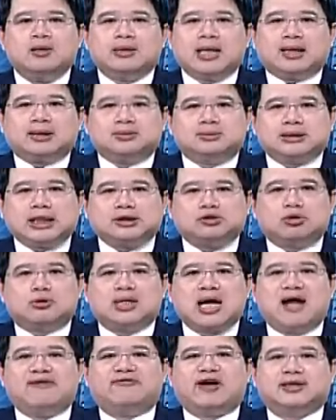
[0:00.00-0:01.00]
那在这种
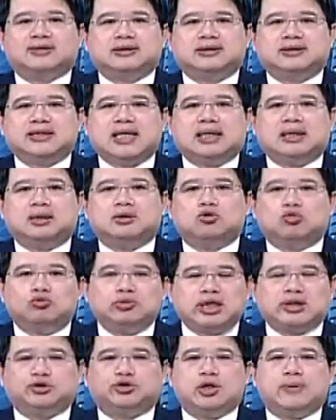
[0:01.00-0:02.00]
看法之下呢，古
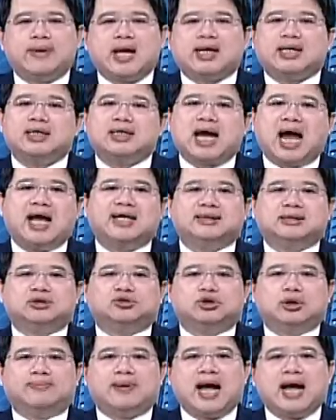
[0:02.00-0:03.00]
典学派跟凯恩斯
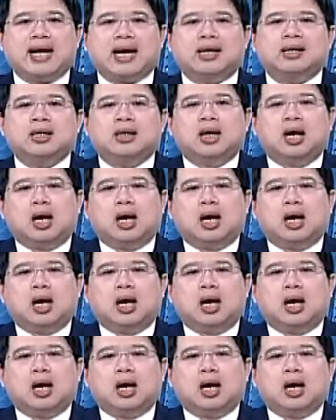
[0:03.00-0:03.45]
学派啊，